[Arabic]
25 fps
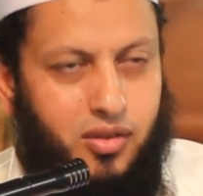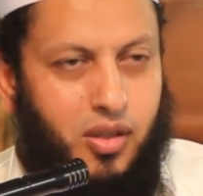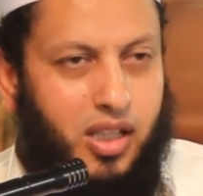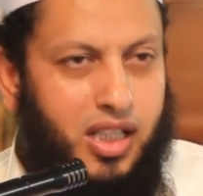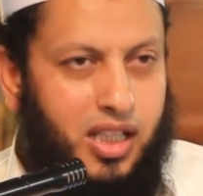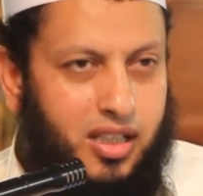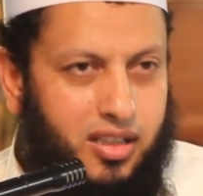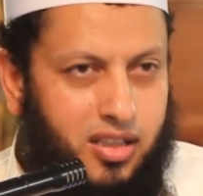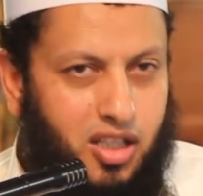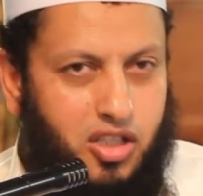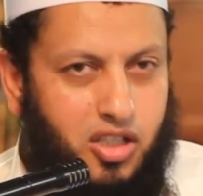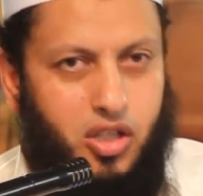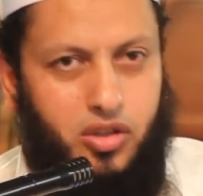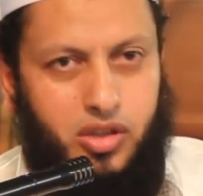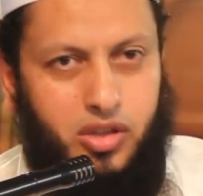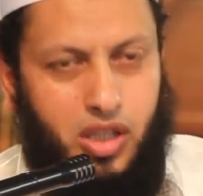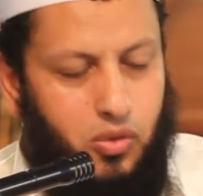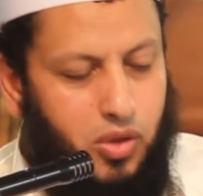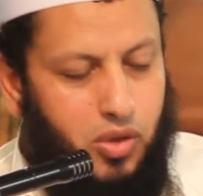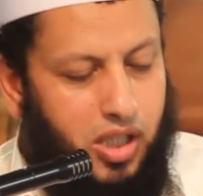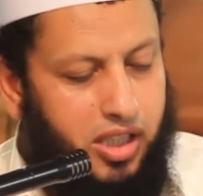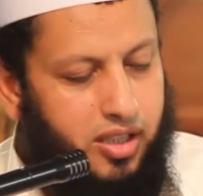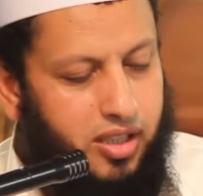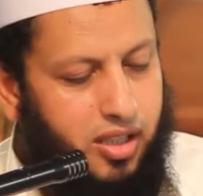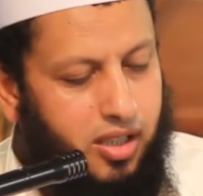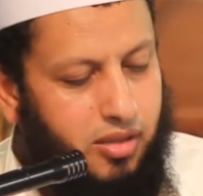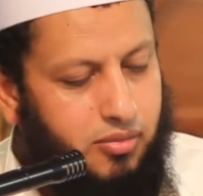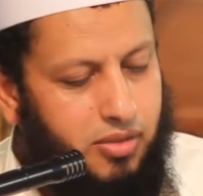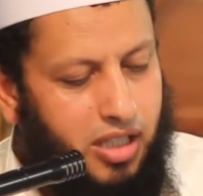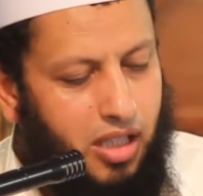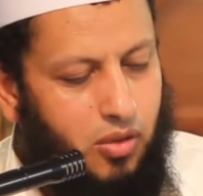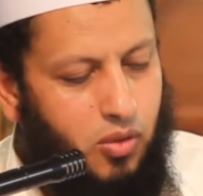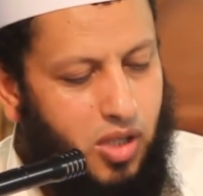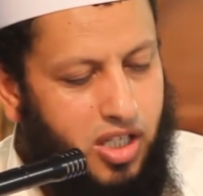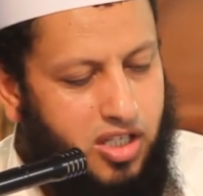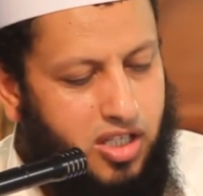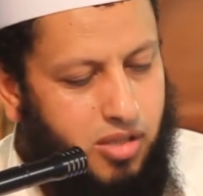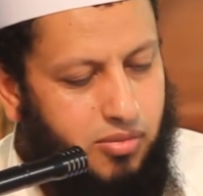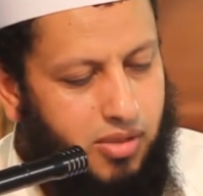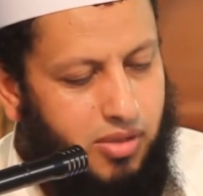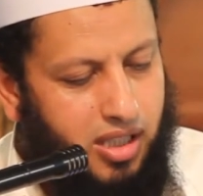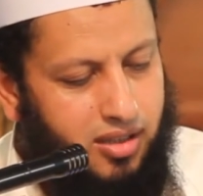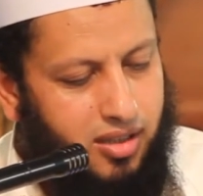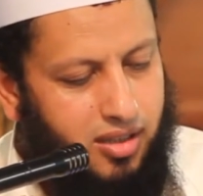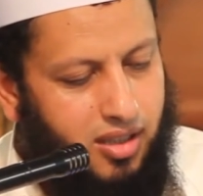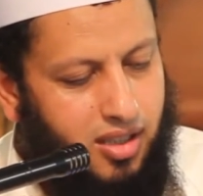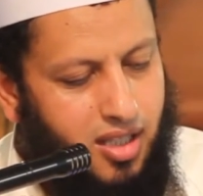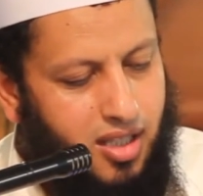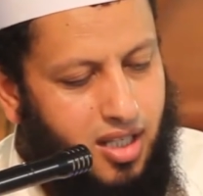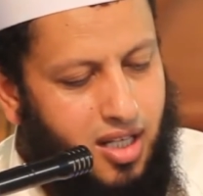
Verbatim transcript: سواء كان التشهد أو غيره من الواجبات